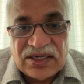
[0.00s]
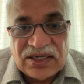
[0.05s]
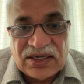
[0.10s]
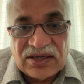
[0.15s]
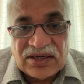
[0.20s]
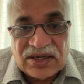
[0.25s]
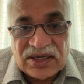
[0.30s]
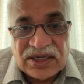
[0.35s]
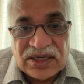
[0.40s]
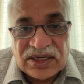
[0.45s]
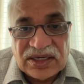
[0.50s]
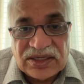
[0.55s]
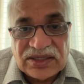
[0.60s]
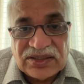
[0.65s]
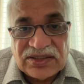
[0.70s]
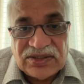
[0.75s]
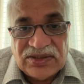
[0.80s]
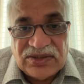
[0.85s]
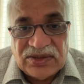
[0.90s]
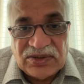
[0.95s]
और
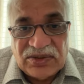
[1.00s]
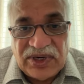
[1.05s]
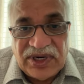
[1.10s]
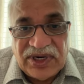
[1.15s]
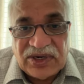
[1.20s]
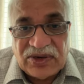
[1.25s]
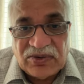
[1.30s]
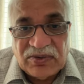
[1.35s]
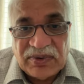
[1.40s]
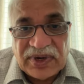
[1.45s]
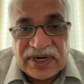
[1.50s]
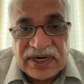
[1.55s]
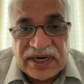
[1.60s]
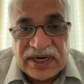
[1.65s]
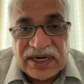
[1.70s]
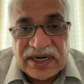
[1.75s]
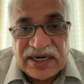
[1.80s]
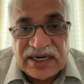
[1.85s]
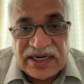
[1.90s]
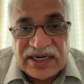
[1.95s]
जूली कुमारी
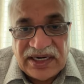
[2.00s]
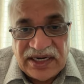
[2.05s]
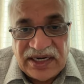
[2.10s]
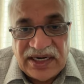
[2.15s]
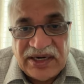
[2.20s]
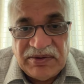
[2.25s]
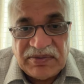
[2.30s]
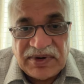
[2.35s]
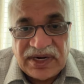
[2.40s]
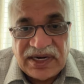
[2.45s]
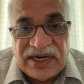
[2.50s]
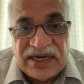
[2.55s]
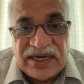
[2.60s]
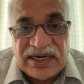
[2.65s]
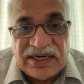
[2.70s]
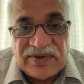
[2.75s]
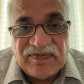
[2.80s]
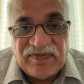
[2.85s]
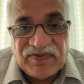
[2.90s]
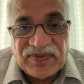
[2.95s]
हैं नीलिमा हैं
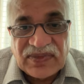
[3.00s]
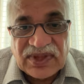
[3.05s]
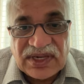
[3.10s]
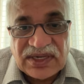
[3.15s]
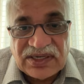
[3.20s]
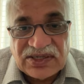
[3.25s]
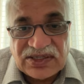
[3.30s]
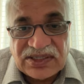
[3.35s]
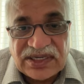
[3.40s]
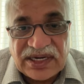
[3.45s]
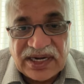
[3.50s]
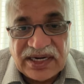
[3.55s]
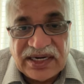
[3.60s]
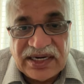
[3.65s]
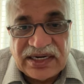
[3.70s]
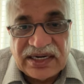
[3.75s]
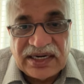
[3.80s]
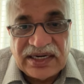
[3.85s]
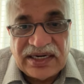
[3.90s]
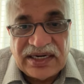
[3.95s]

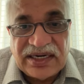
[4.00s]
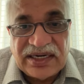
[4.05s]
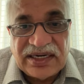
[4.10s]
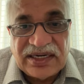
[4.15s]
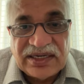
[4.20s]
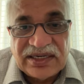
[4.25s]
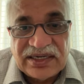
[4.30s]
सारिका हैं